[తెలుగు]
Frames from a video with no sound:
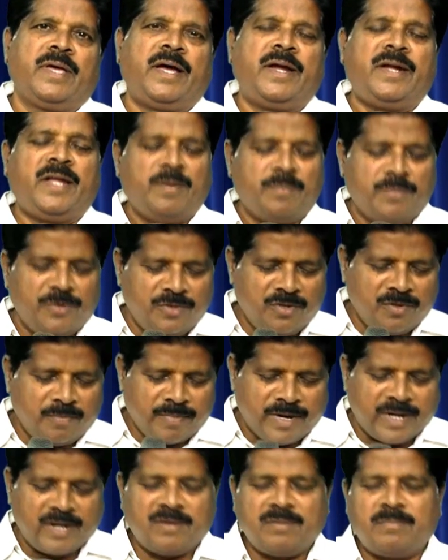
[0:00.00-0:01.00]
అంటే ముందు
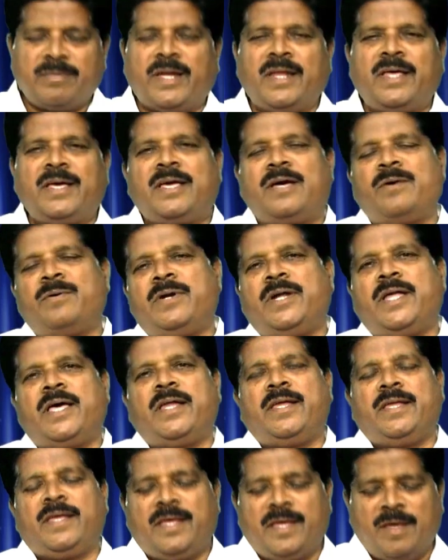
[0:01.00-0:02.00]
మనం బలంగా
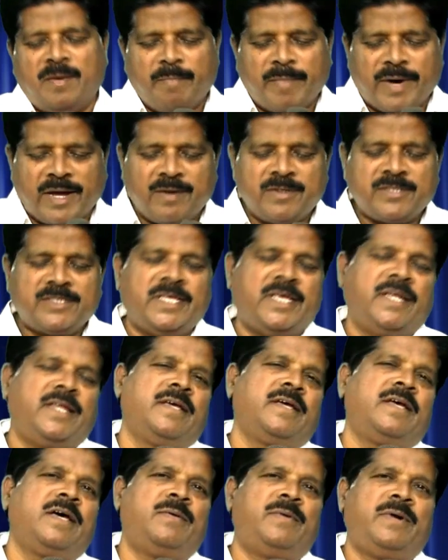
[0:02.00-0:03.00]
ఉండాలి మనం
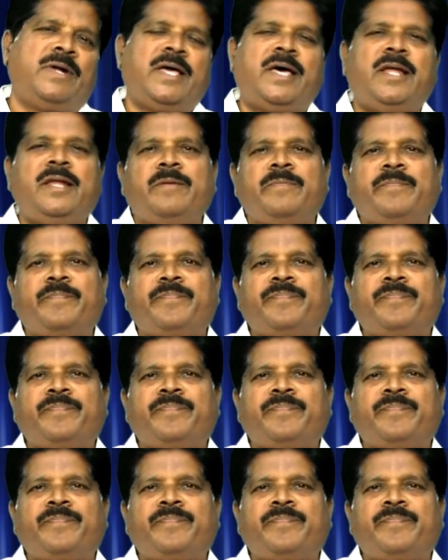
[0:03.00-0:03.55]
స్థిరంగా ఉండాలి